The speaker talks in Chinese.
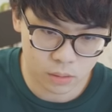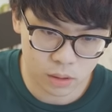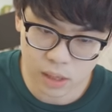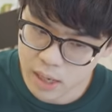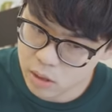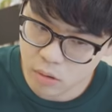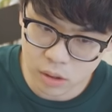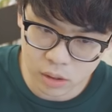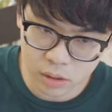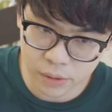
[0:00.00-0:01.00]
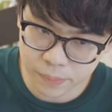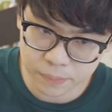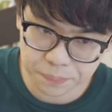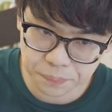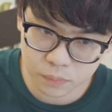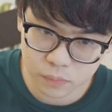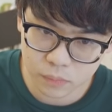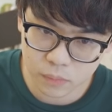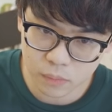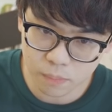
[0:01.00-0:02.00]
应该有一个
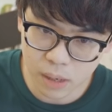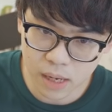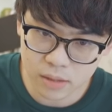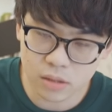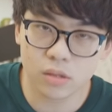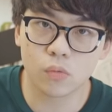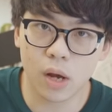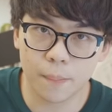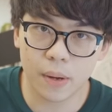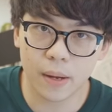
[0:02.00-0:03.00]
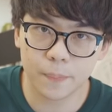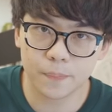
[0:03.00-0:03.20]
八十万吧，